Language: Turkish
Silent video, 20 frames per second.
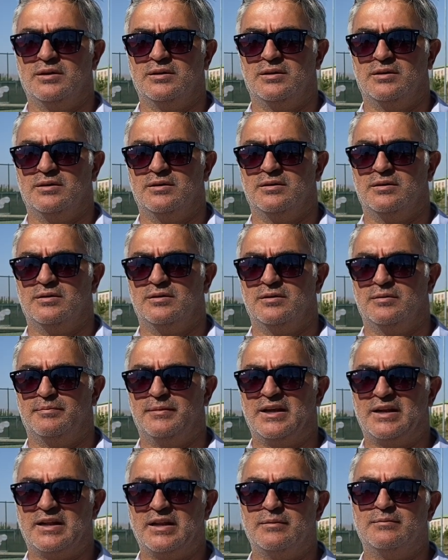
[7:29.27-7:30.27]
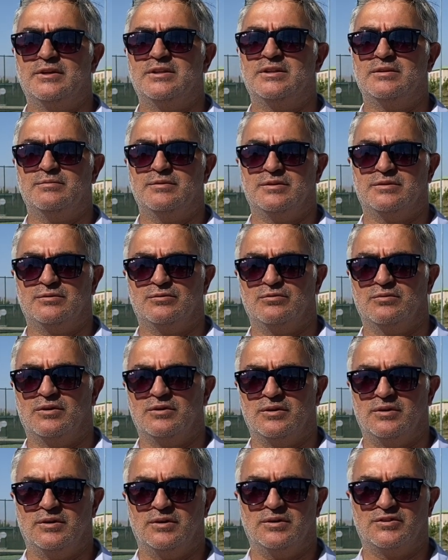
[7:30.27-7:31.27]
e, beklemediği bir
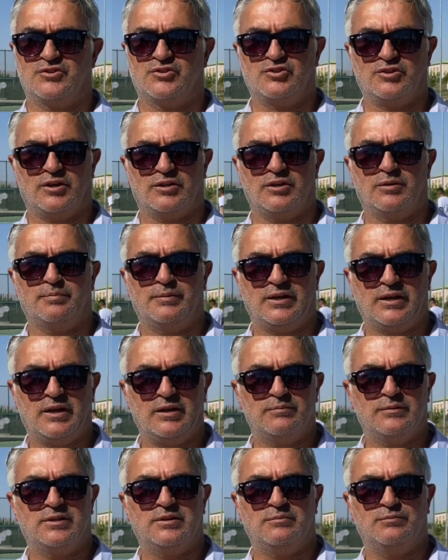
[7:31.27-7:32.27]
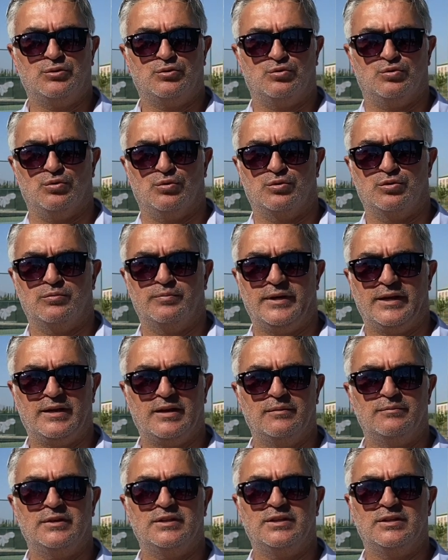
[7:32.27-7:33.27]
e, sıcaklık, beklemediği bir kültür,
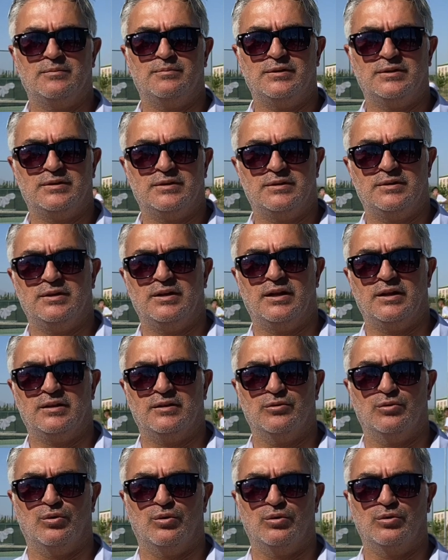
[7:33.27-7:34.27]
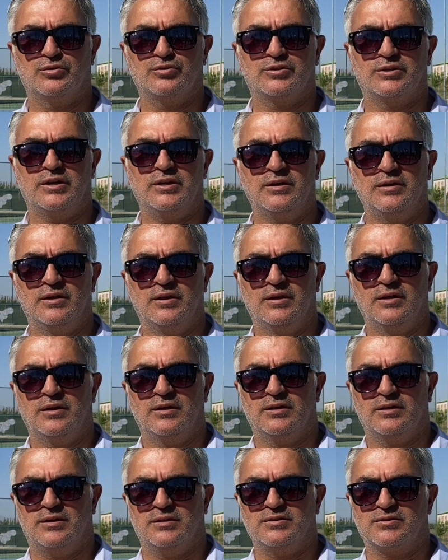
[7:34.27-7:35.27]
beklemediği bir ilgi olunca
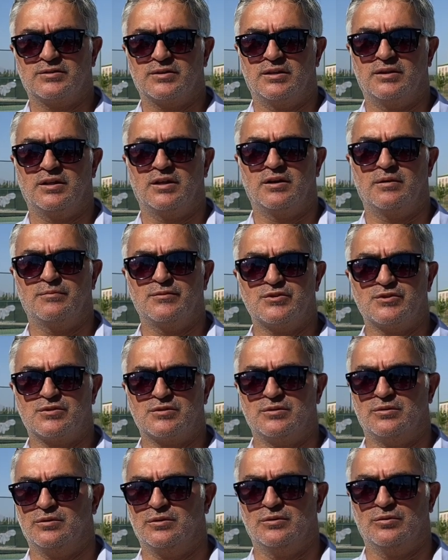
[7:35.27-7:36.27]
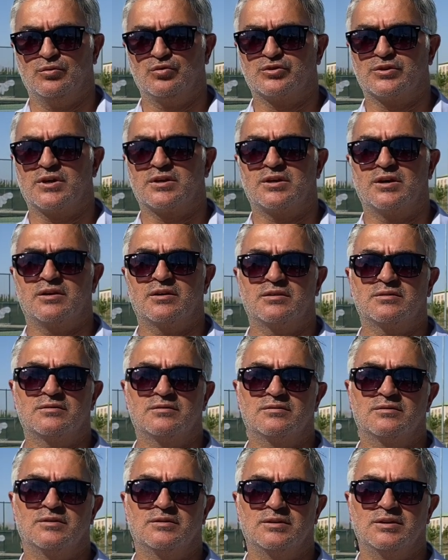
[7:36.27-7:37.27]
e, insanlarımız e, uzak yakın
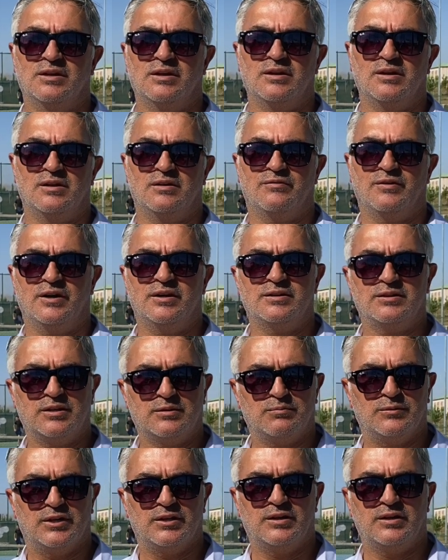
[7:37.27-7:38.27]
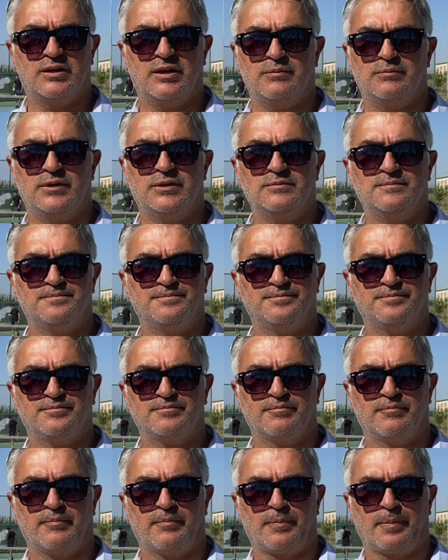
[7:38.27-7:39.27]
diye ayırt etmediler. Hemen
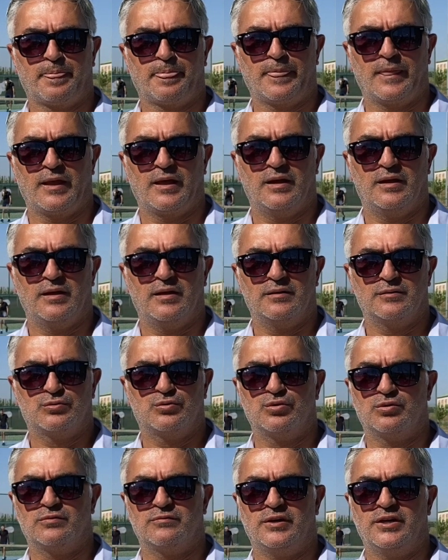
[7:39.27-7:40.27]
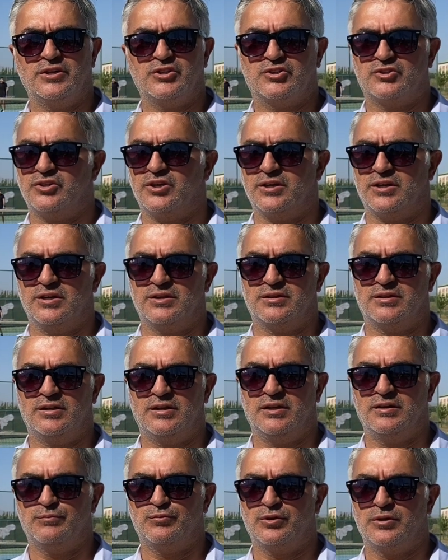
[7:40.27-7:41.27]
e, turnuvaya iştirak
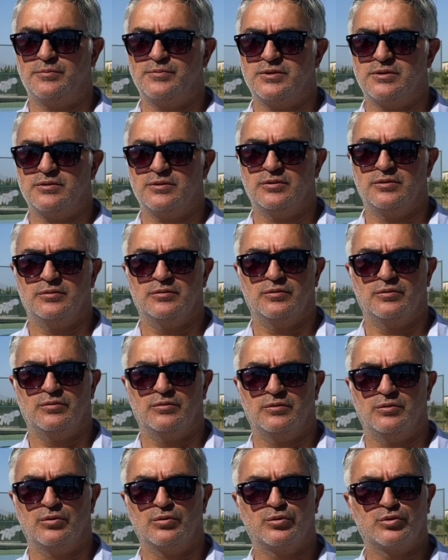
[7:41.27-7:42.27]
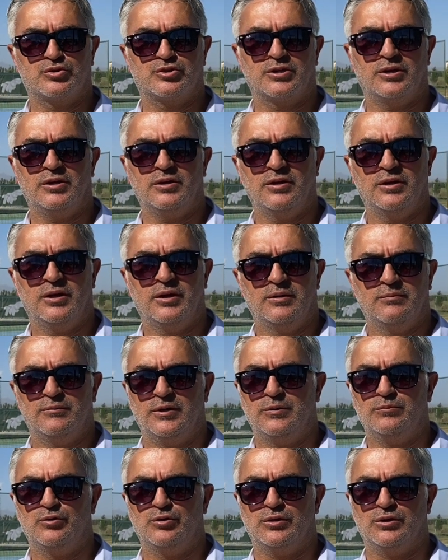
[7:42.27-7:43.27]
ettiler. Bu da bizi oldukça
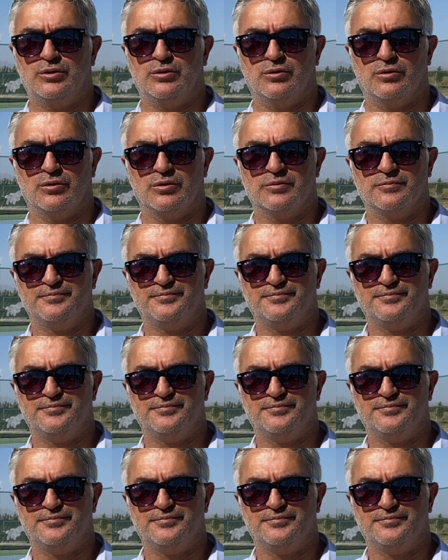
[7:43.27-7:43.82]
memnun ediyor.